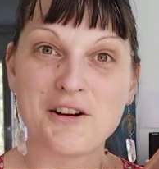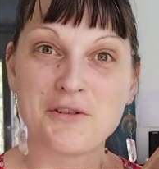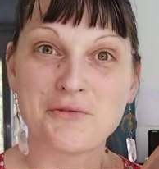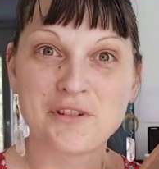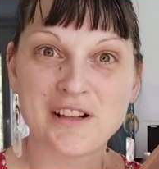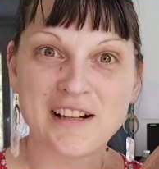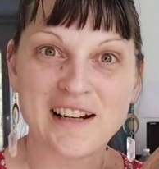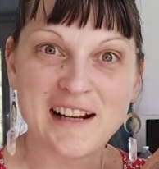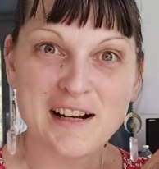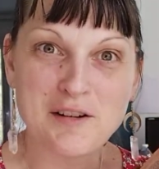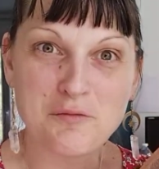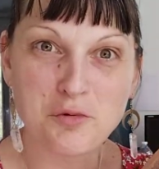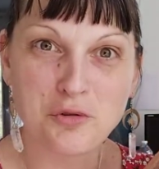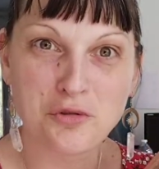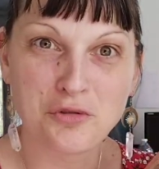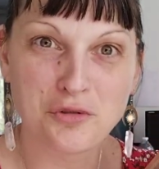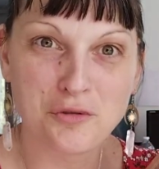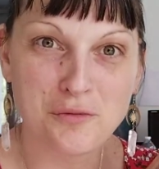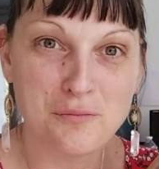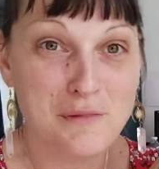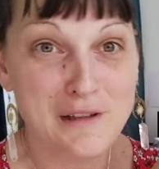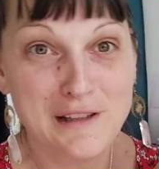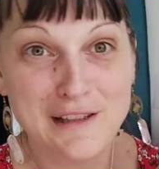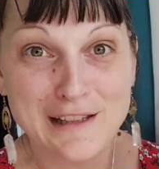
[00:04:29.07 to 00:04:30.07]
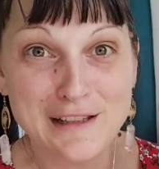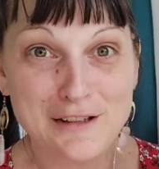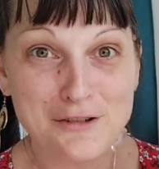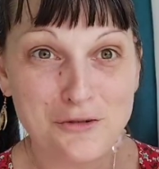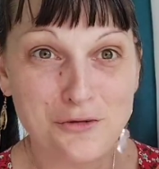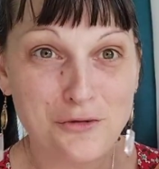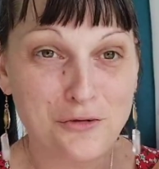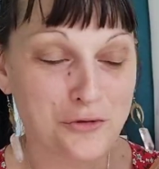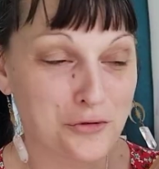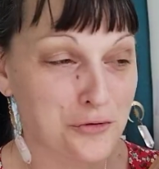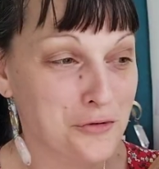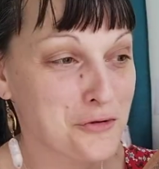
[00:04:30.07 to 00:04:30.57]
Voilà pour ce mini
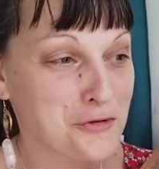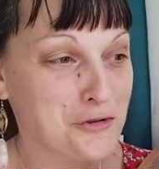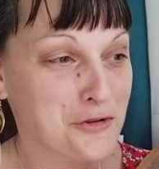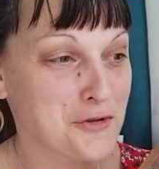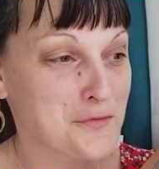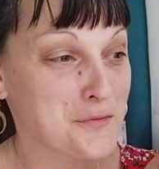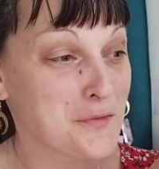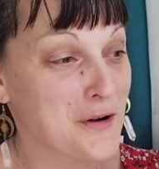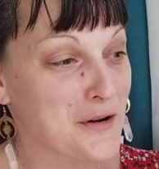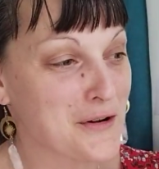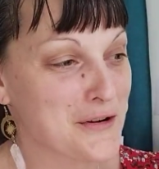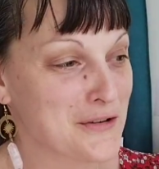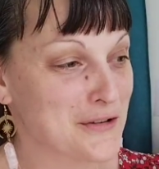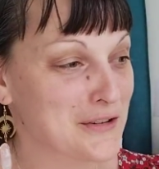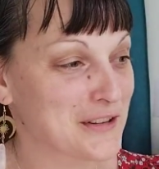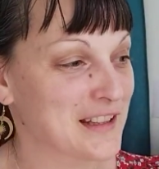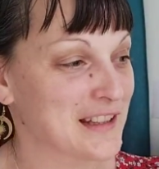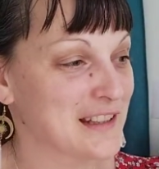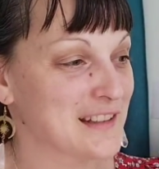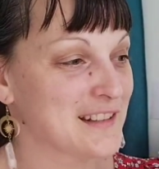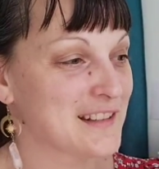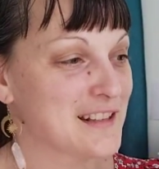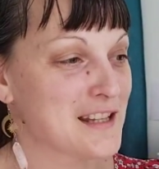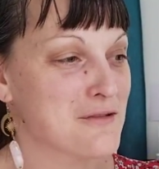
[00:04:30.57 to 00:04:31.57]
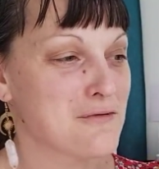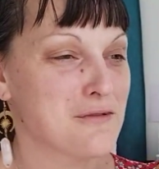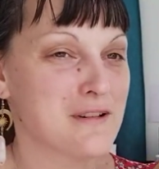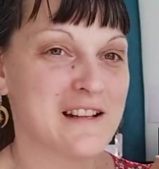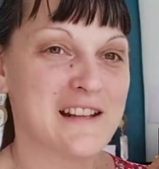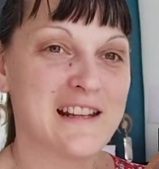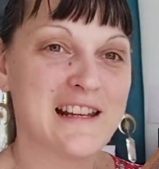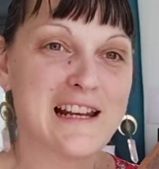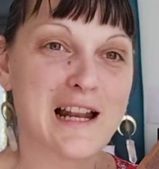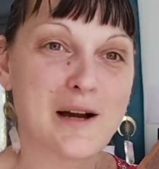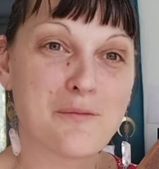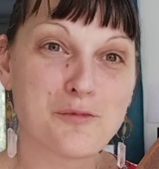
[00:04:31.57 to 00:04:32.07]
tuto comment euh, graisser,
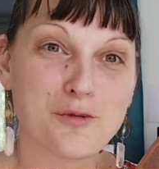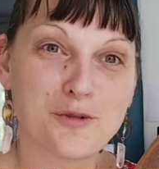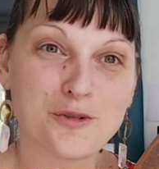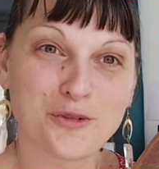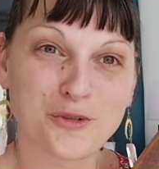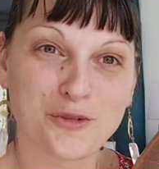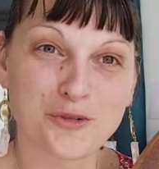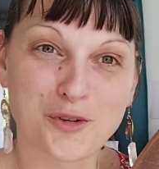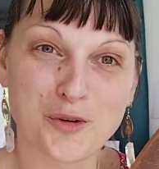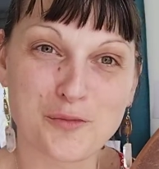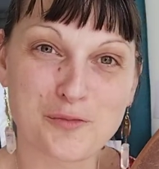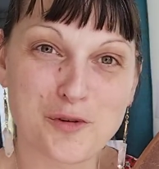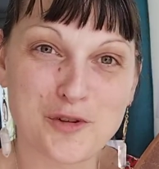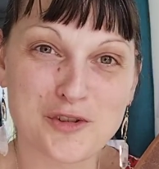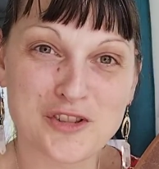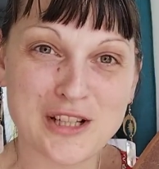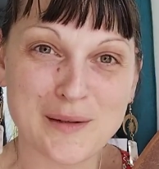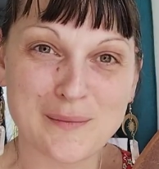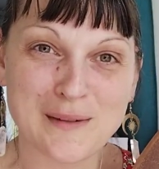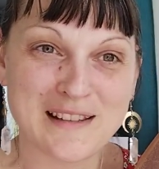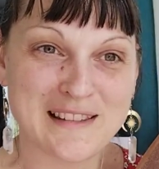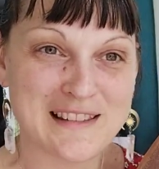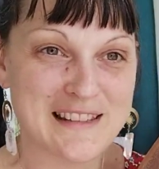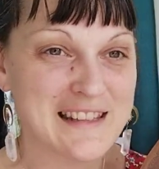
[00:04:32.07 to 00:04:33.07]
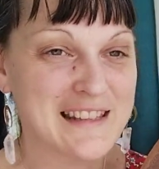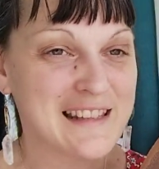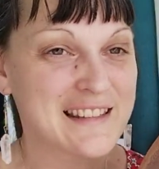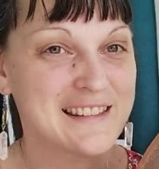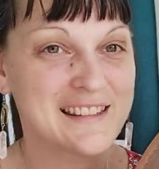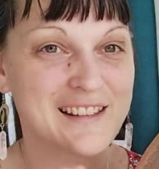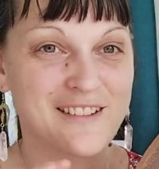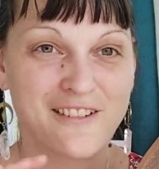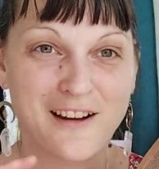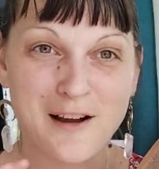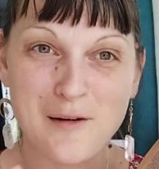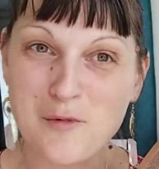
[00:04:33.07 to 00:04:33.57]
huiler la peau de son tambour chamanique.
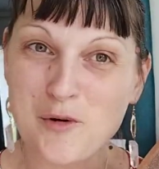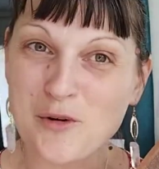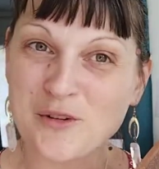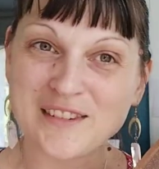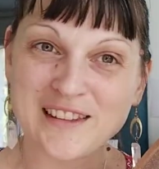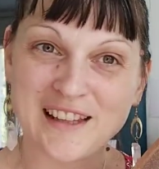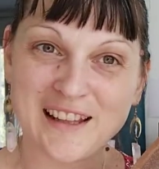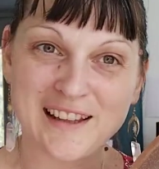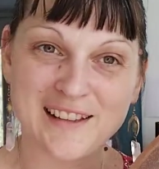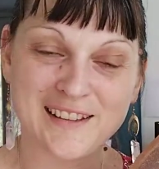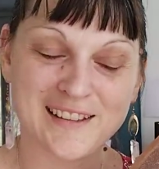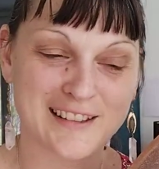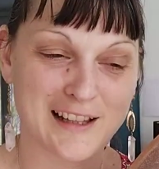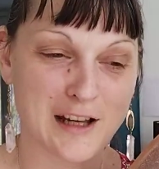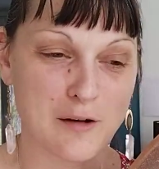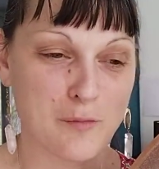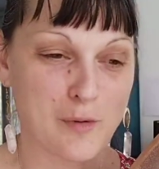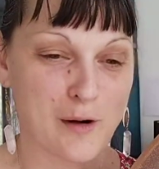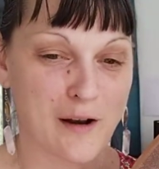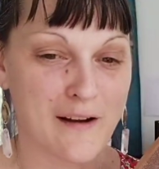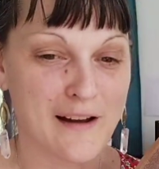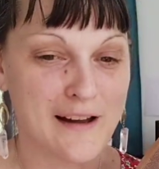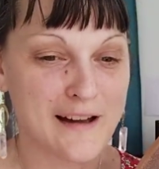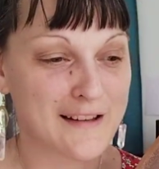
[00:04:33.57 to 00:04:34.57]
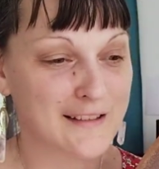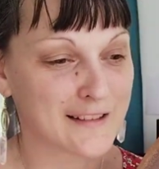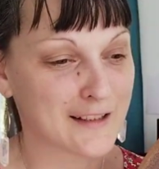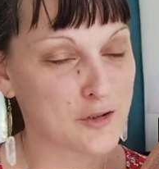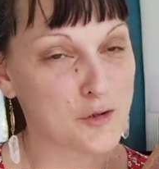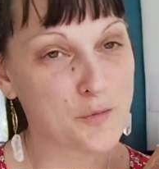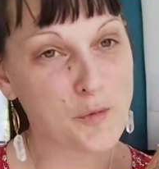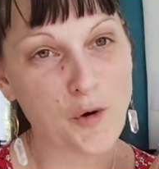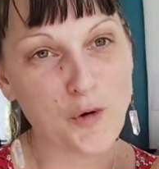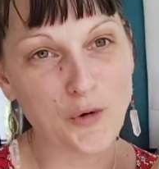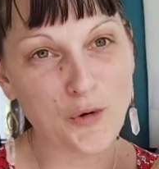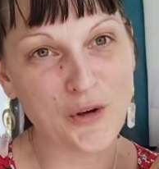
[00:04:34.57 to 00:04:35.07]
C'est vraiment très simple, ça
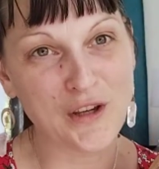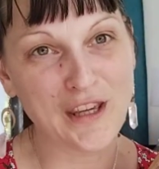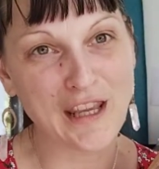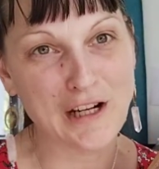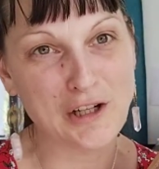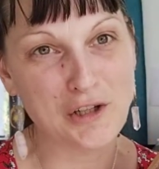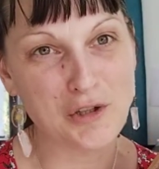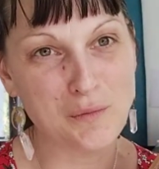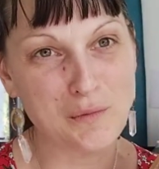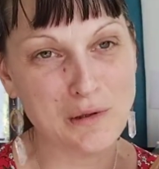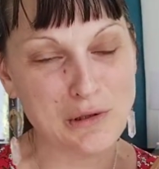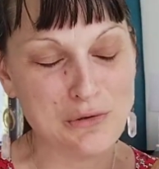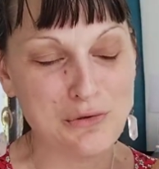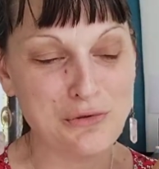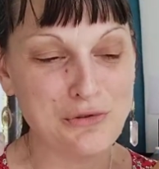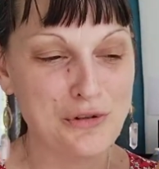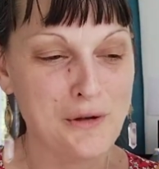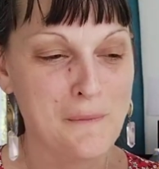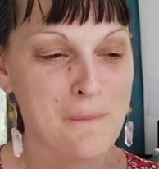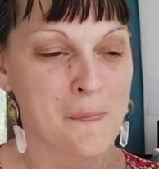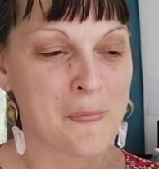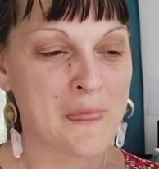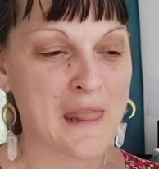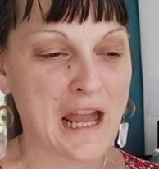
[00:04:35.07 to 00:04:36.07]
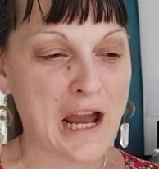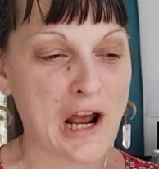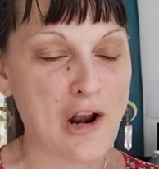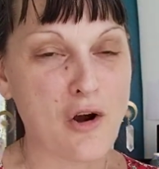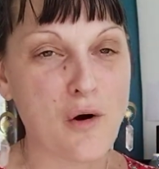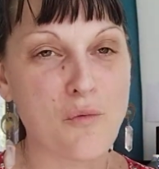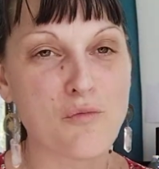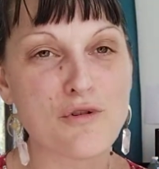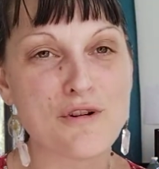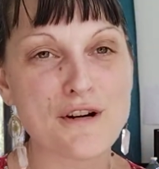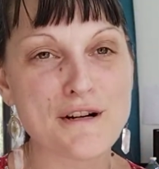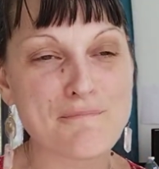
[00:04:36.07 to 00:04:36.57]
ne prend que quelques minutes.
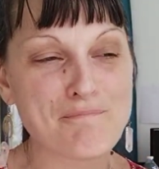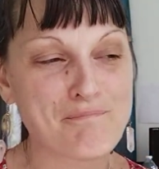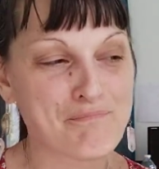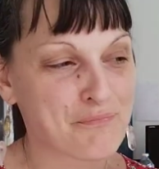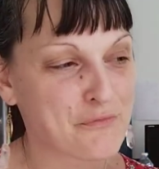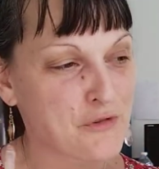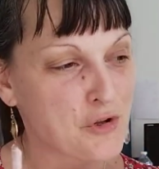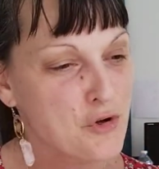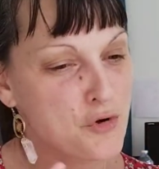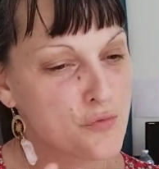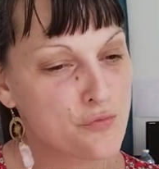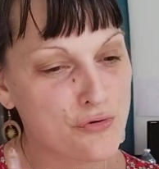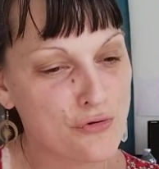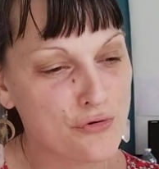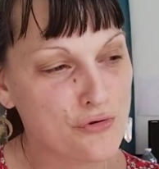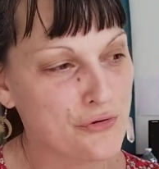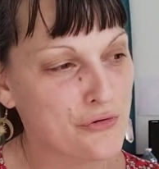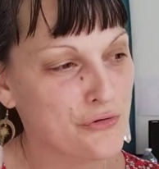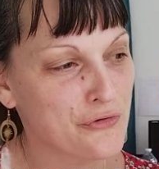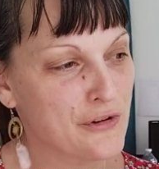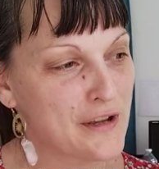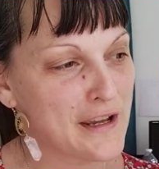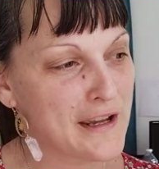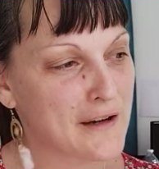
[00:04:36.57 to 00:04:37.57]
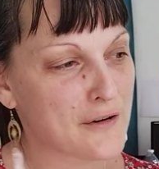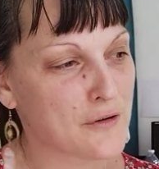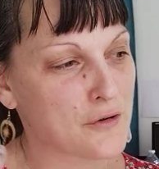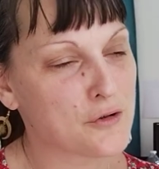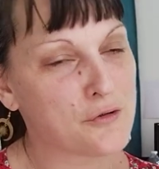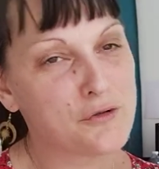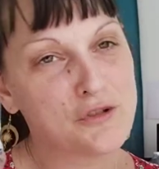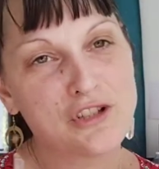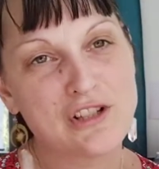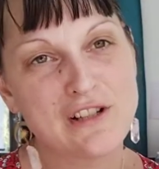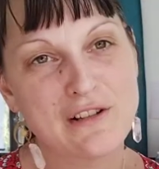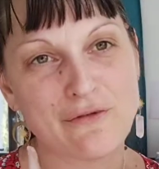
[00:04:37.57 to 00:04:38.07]
Alors moi, euh, pour le
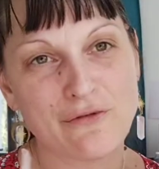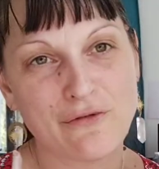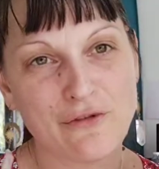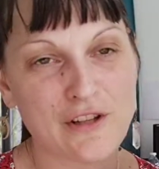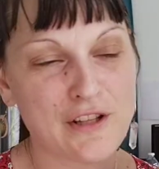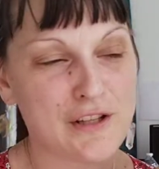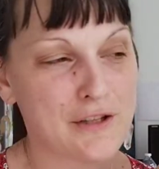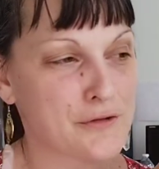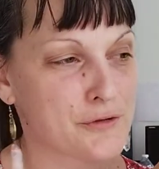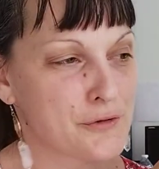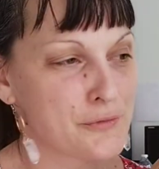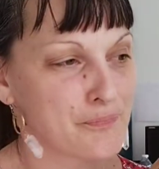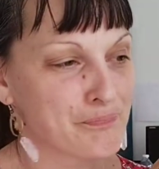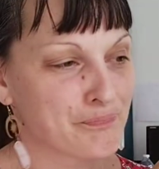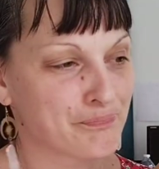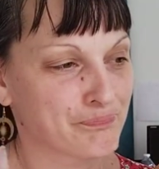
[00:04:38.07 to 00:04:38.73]
faire, je l'ai fait